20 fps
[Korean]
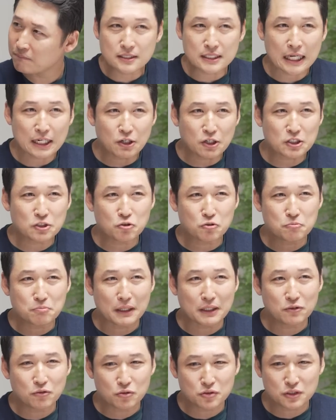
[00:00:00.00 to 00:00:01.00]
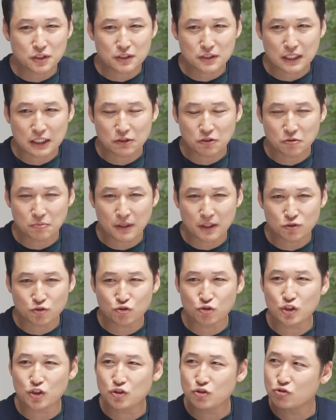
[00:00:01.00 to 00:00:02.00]
이 차량용 반도체 산업의
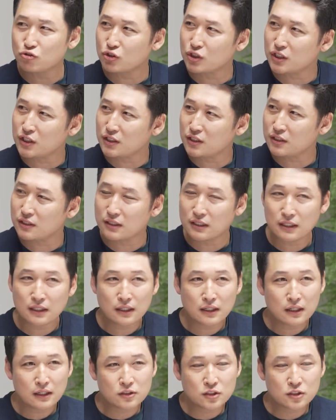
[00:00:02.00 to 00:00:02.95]
수익률이 네.